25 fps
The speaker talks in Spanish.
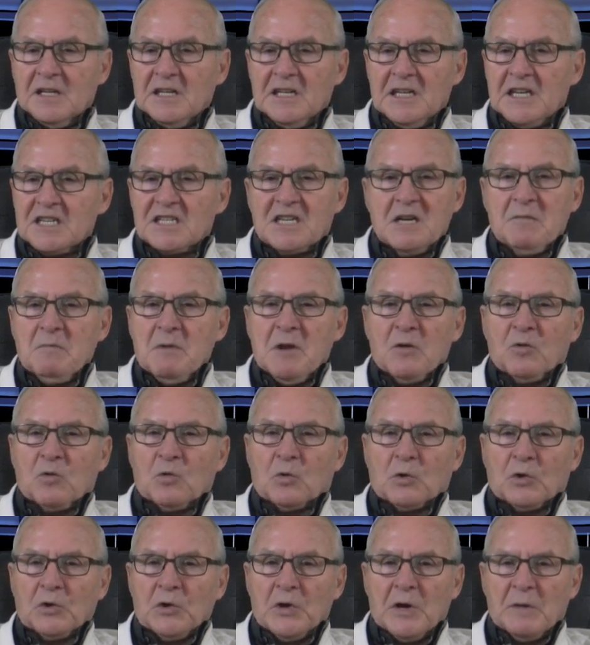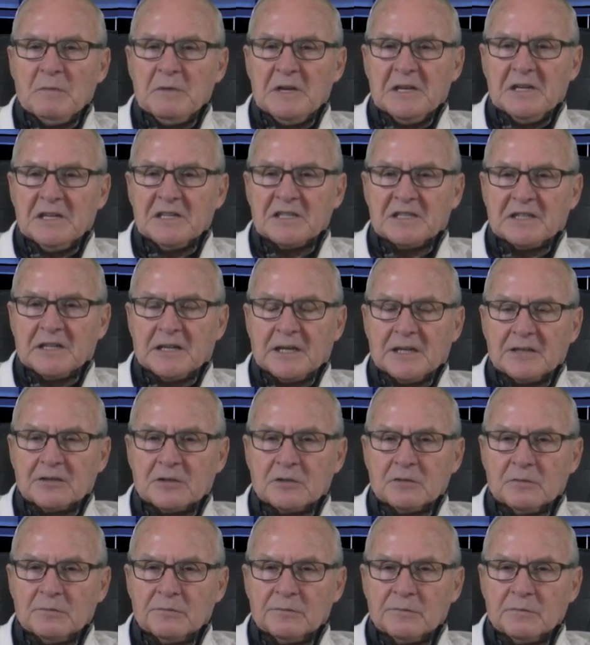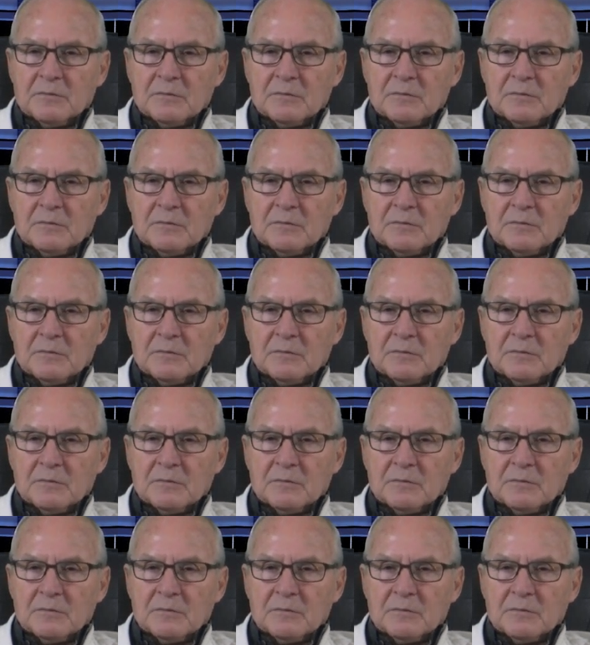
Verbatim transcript: Y así me ocurrió a mí en este caso.